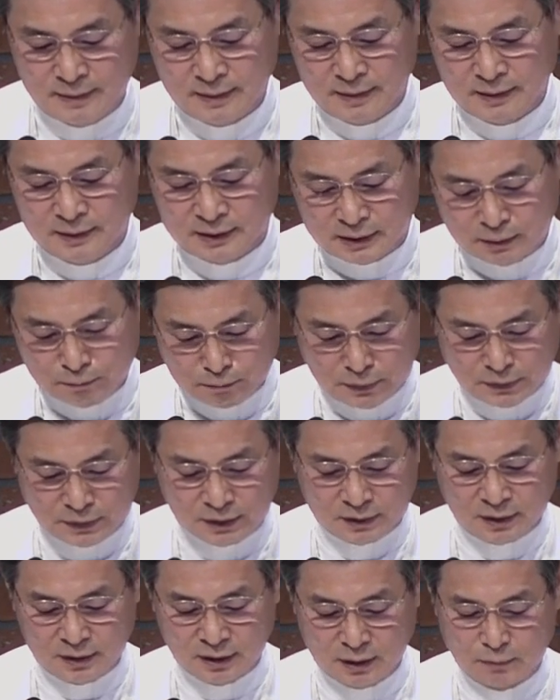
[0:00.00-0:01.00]

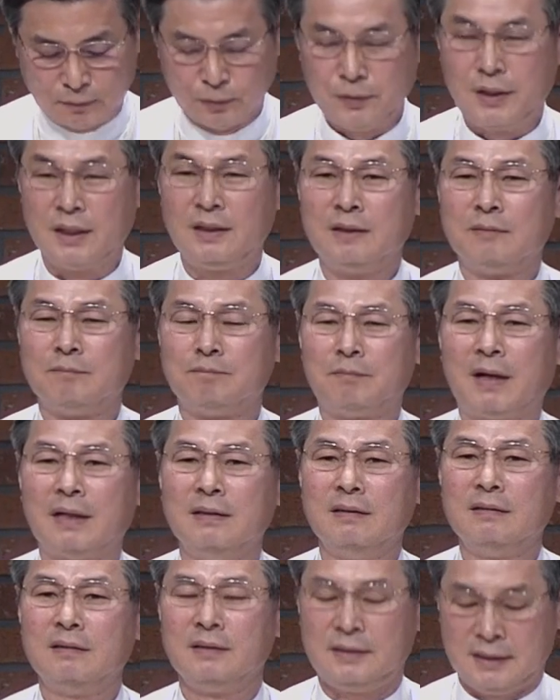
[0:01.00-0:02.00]
신비적 경험 후에는
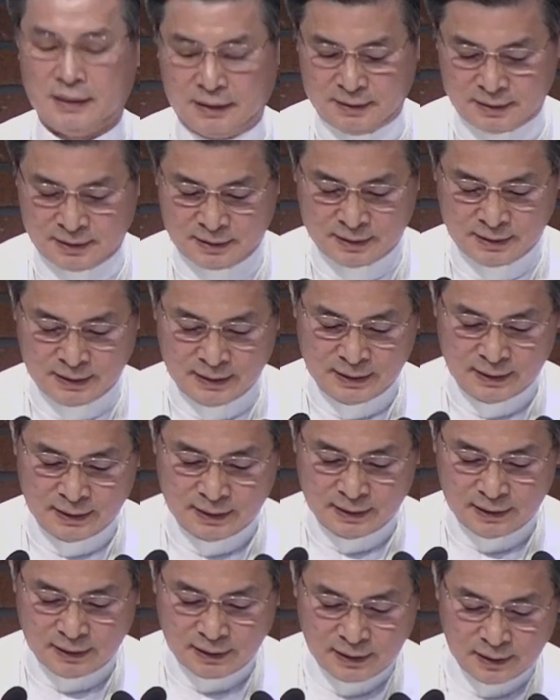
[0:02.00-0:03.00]
반드시
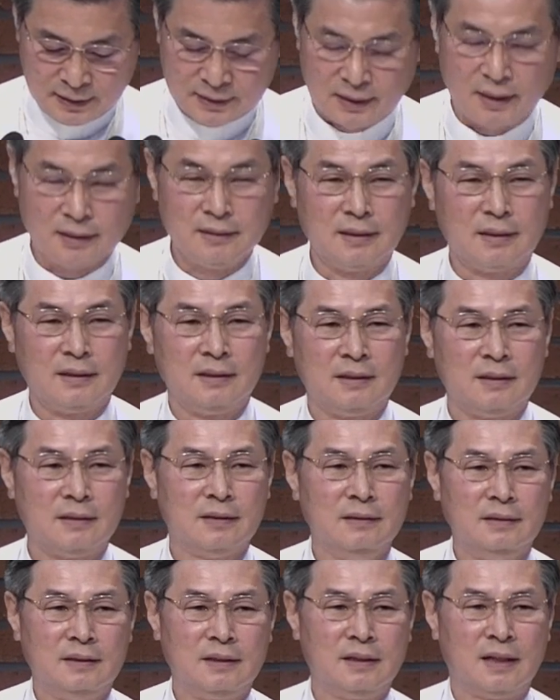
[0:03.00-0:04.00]
일상적인
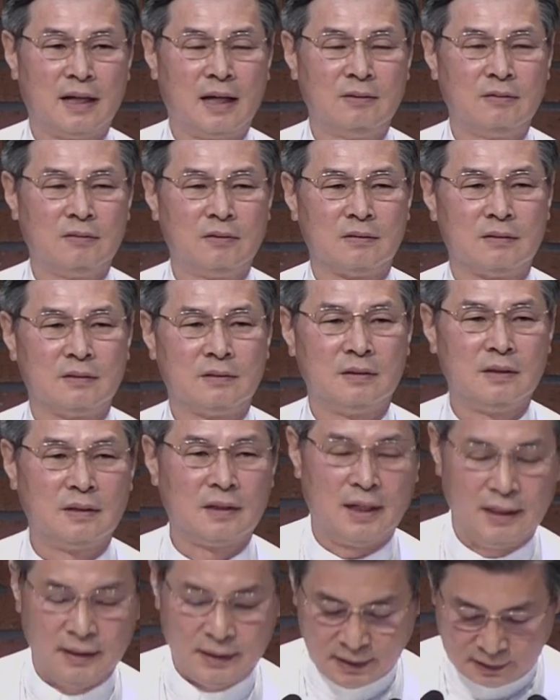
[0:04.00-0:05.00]
현실 안으로
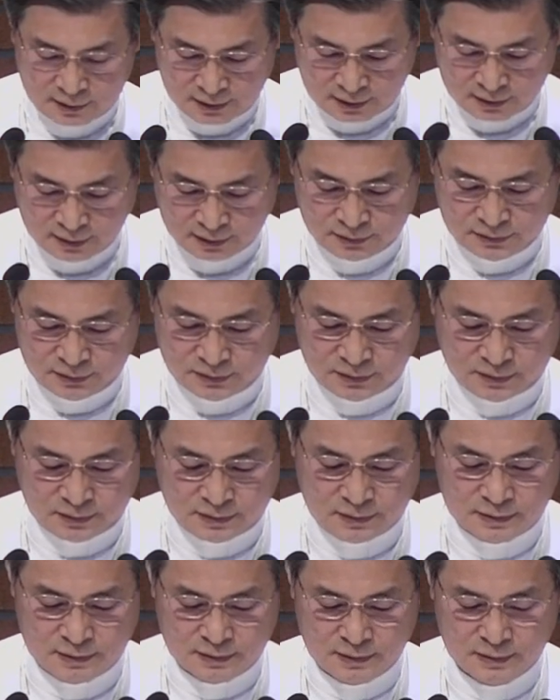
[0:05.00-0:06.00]
들어가야 된다는 거죠.
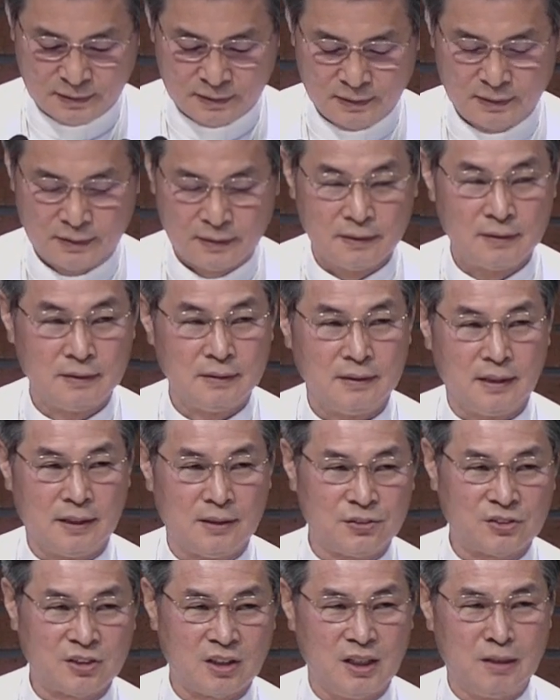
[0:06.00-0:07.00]

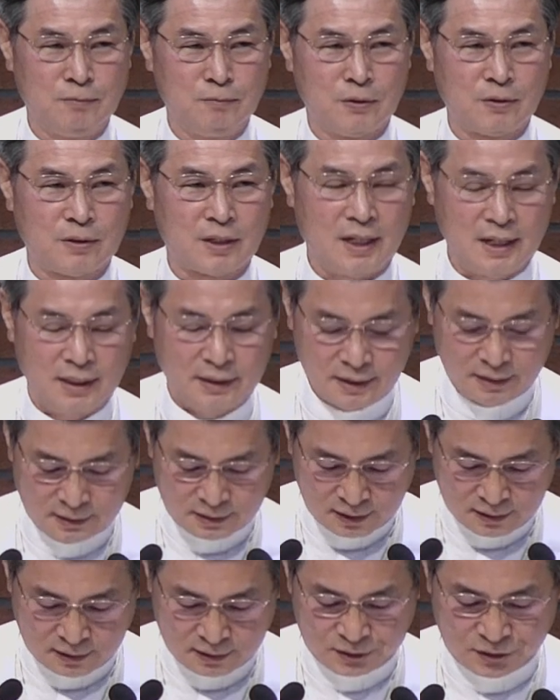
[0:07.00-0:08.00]
예루살렘으로 가야
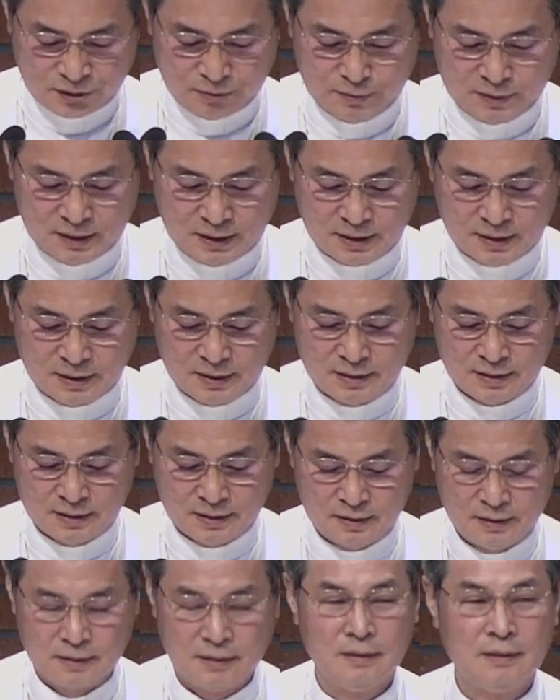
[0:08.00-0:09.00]
된다는 것입니다.
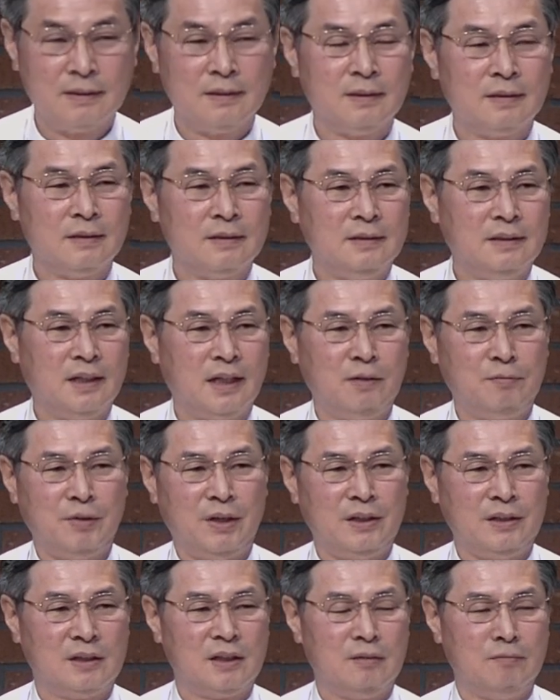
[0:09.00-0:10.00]

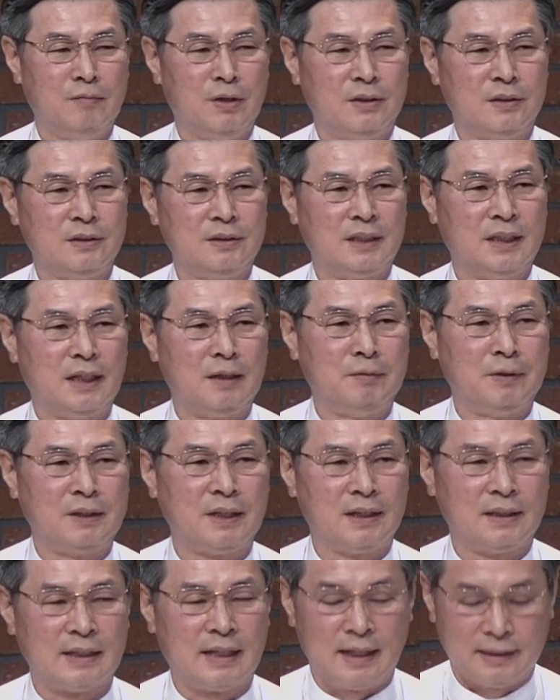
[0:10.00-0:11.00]
예배 열매는
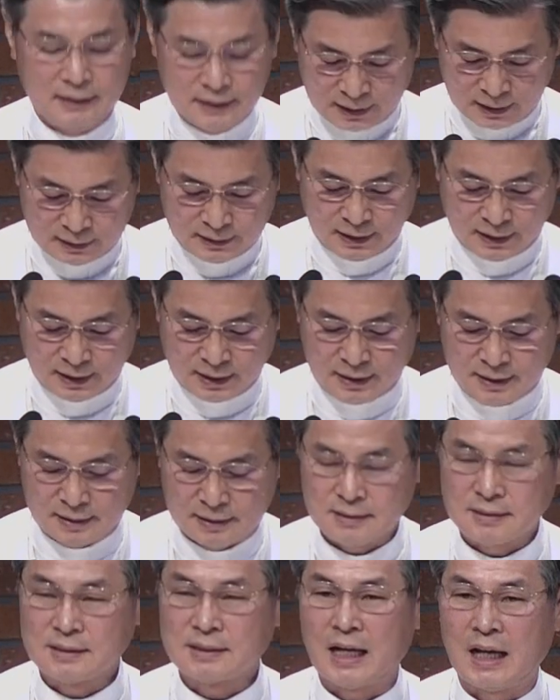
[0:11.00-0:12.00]
예배당 안이 아니라
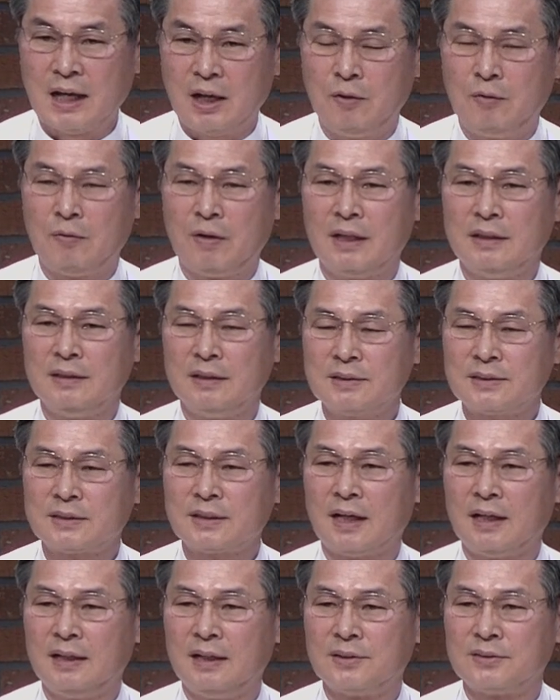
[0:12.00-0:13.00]
사회와
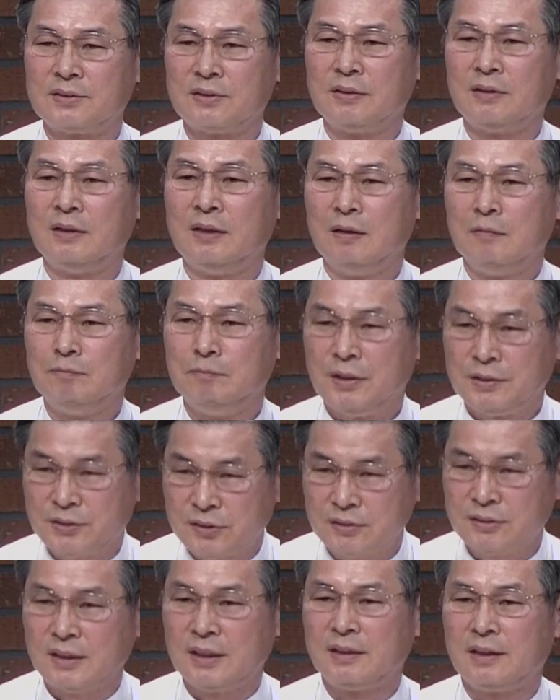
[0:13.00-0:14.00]
역사 안에서
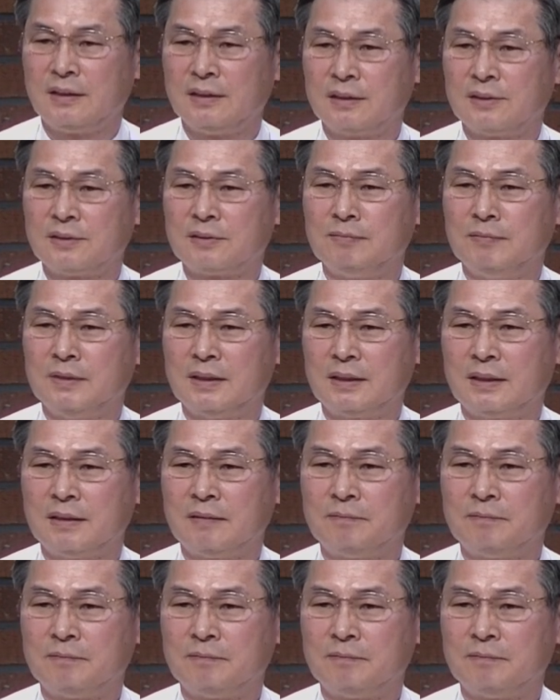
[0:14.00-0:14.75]
맺혀져야 되는 것입니다.